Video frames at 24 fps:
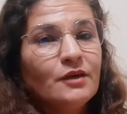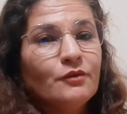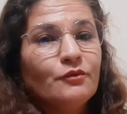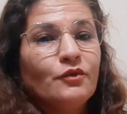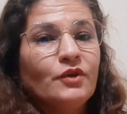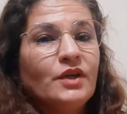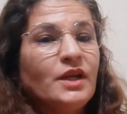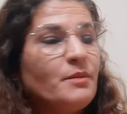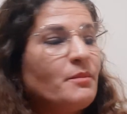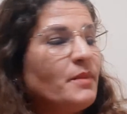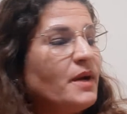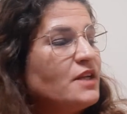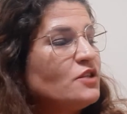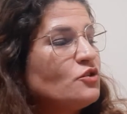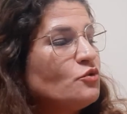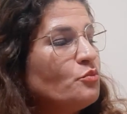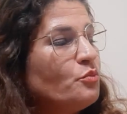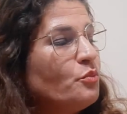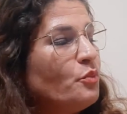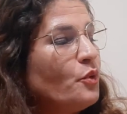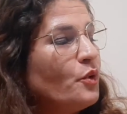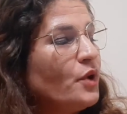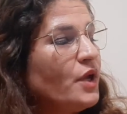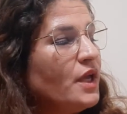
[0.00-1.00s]
Vou ler mais um
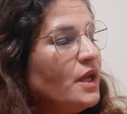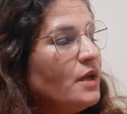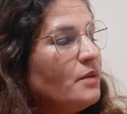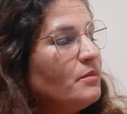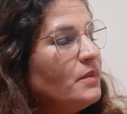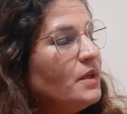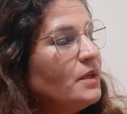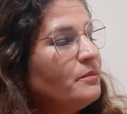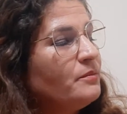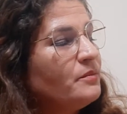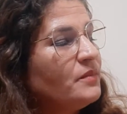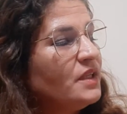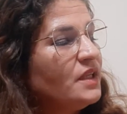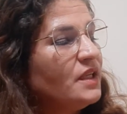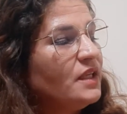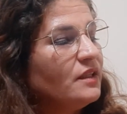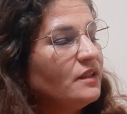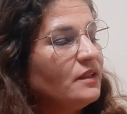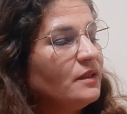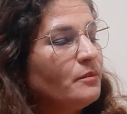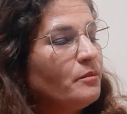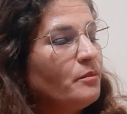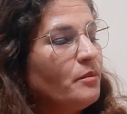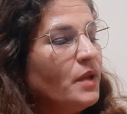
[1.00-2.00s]
poema que
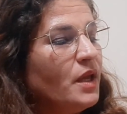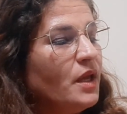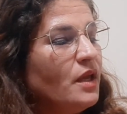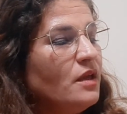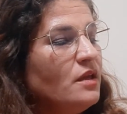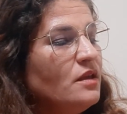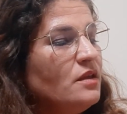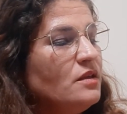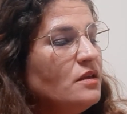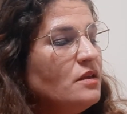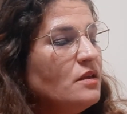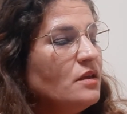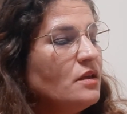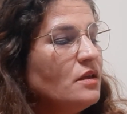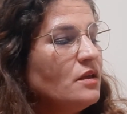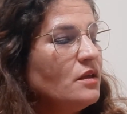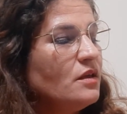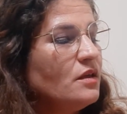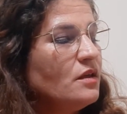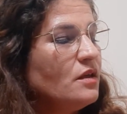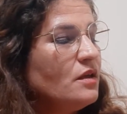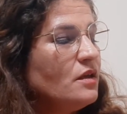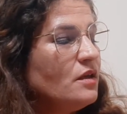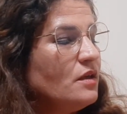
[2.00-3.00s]
também
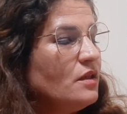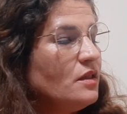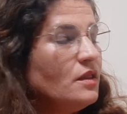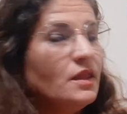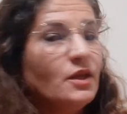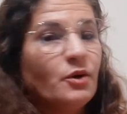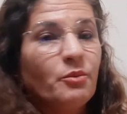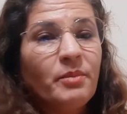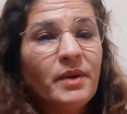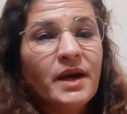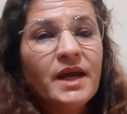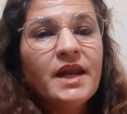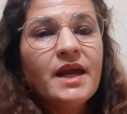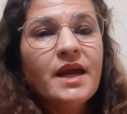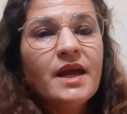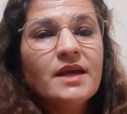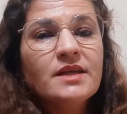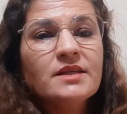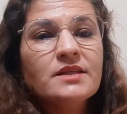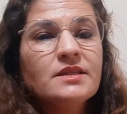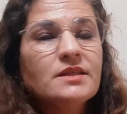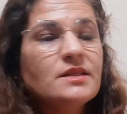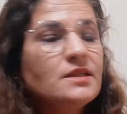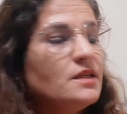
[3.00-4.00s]
não
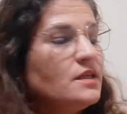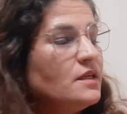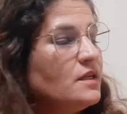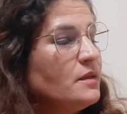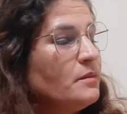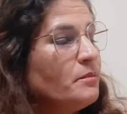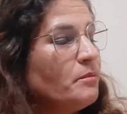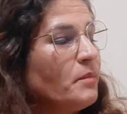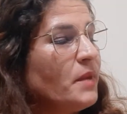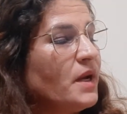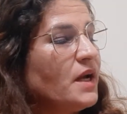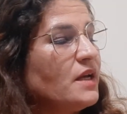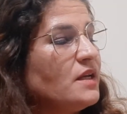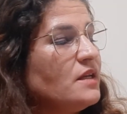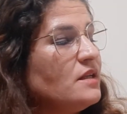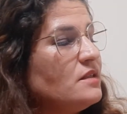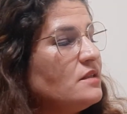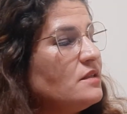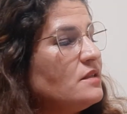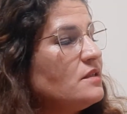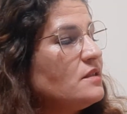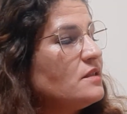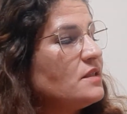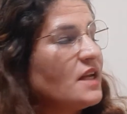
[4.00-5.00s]
parece,
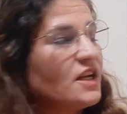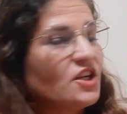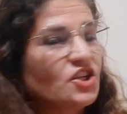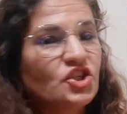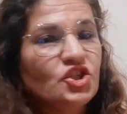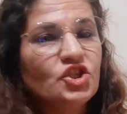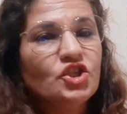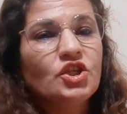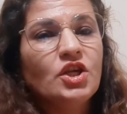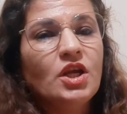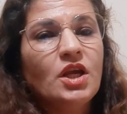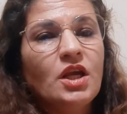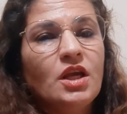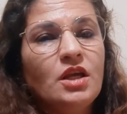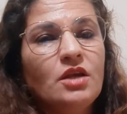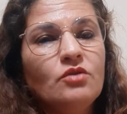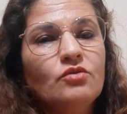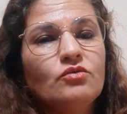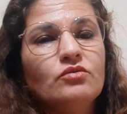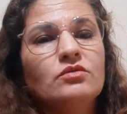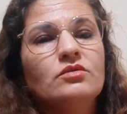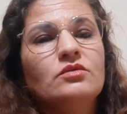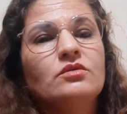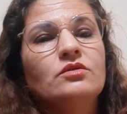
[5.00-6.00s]
mas está
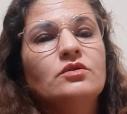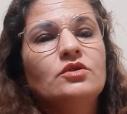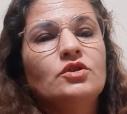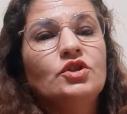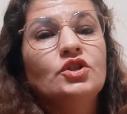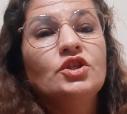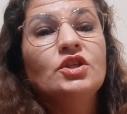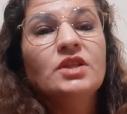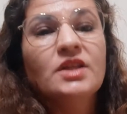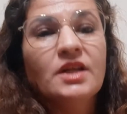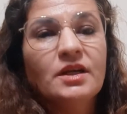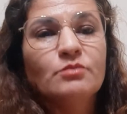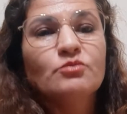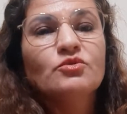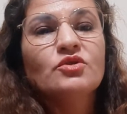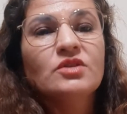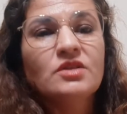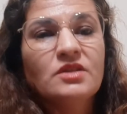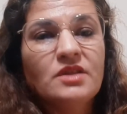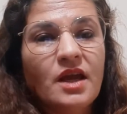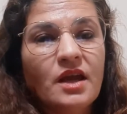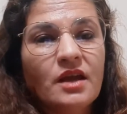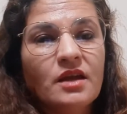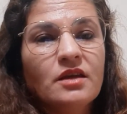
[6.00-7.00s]
cheio de termos
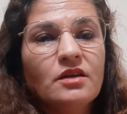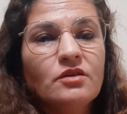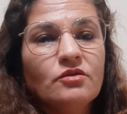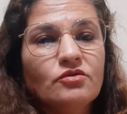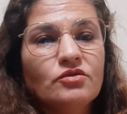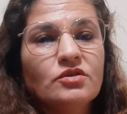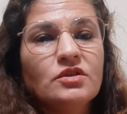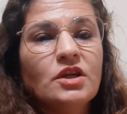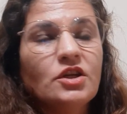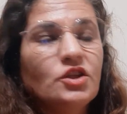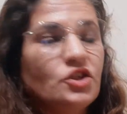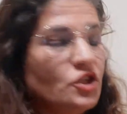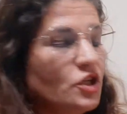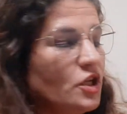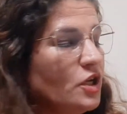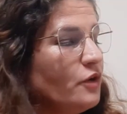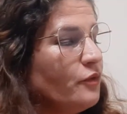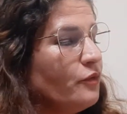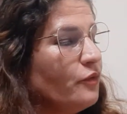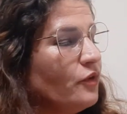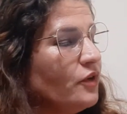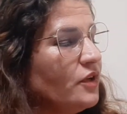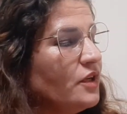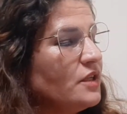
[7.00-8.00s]
técnicos da engenharia
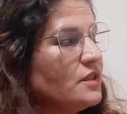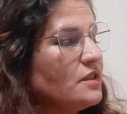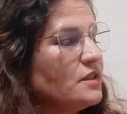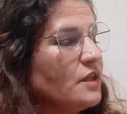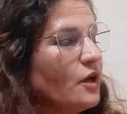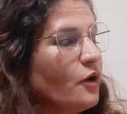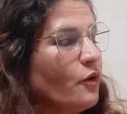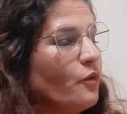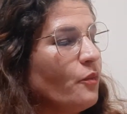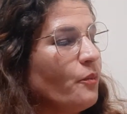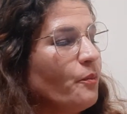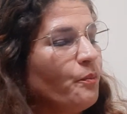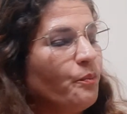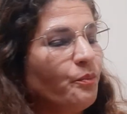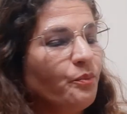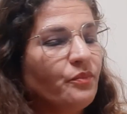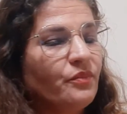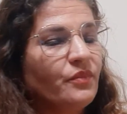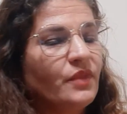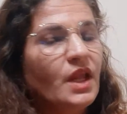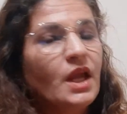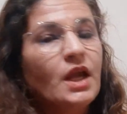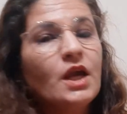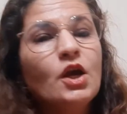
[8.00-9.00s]
florestal.
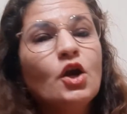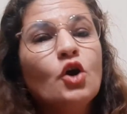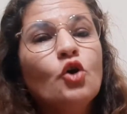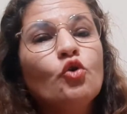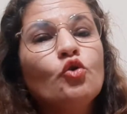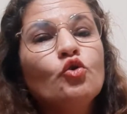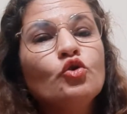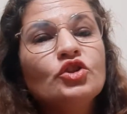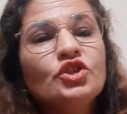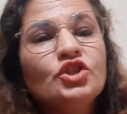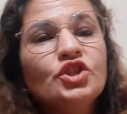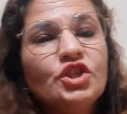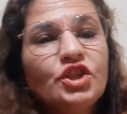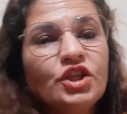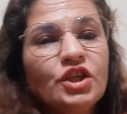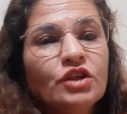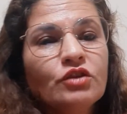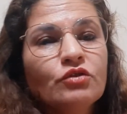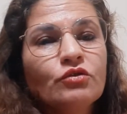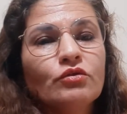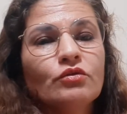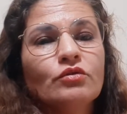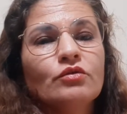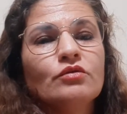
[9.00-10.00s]
O
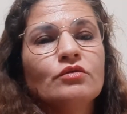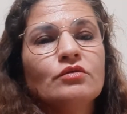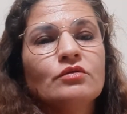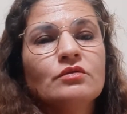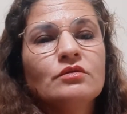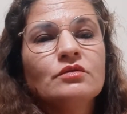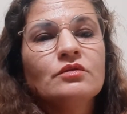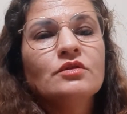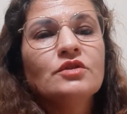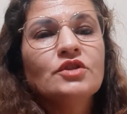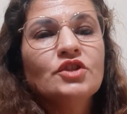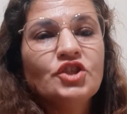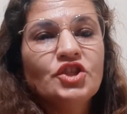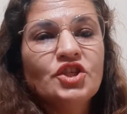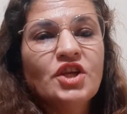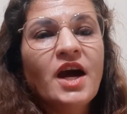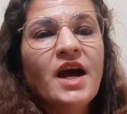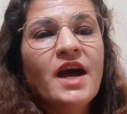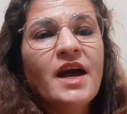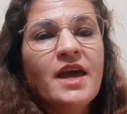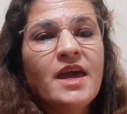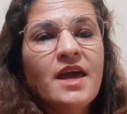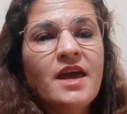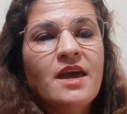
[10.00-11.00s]
título
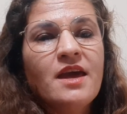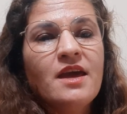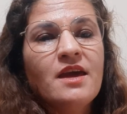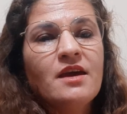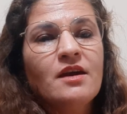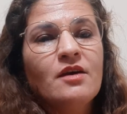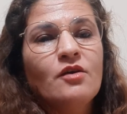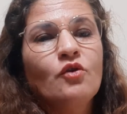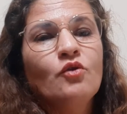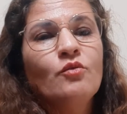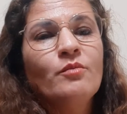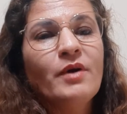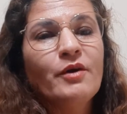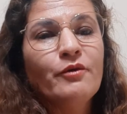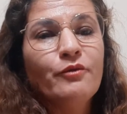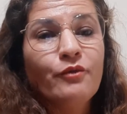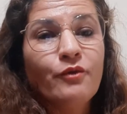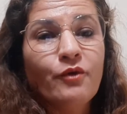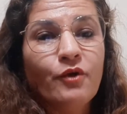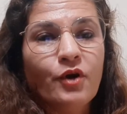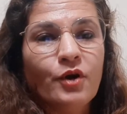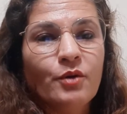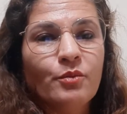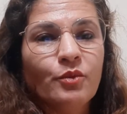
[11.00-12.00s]
já é uma
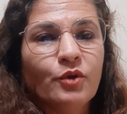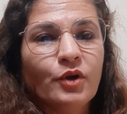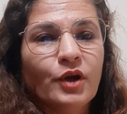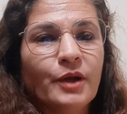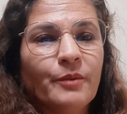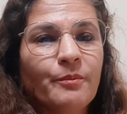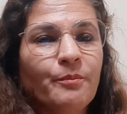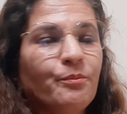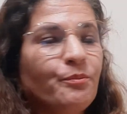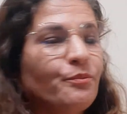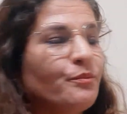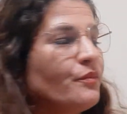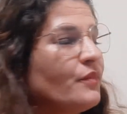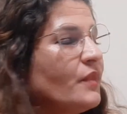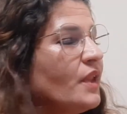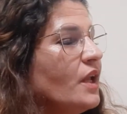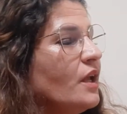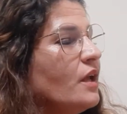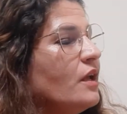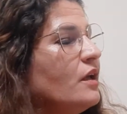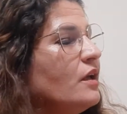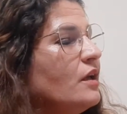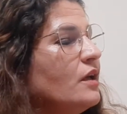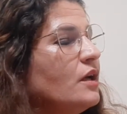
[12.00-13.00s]
fórmula,
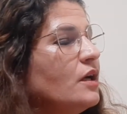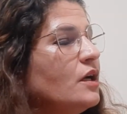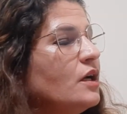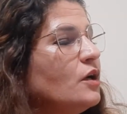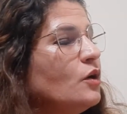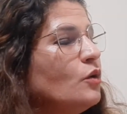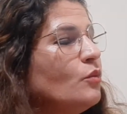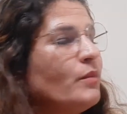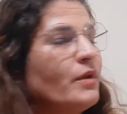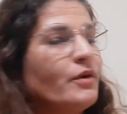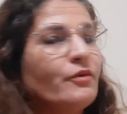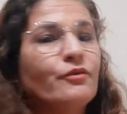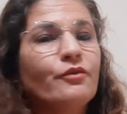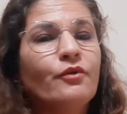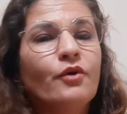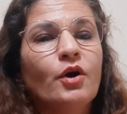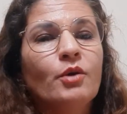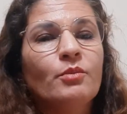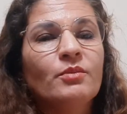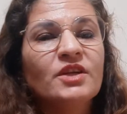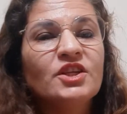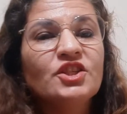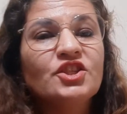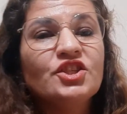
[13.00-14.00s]
uma
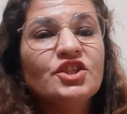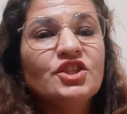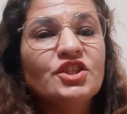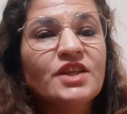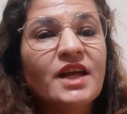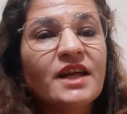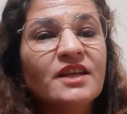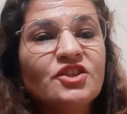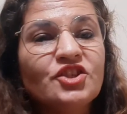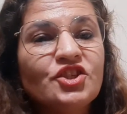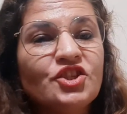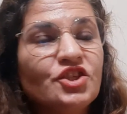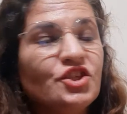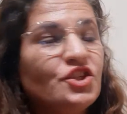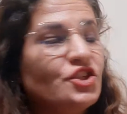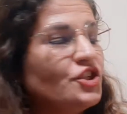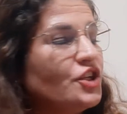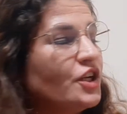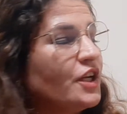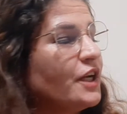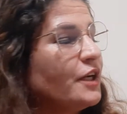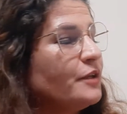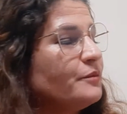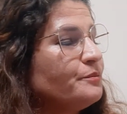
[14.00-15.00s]
fórmula de
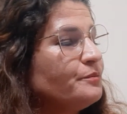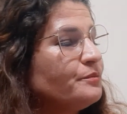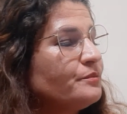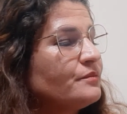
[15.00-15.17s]
estatística.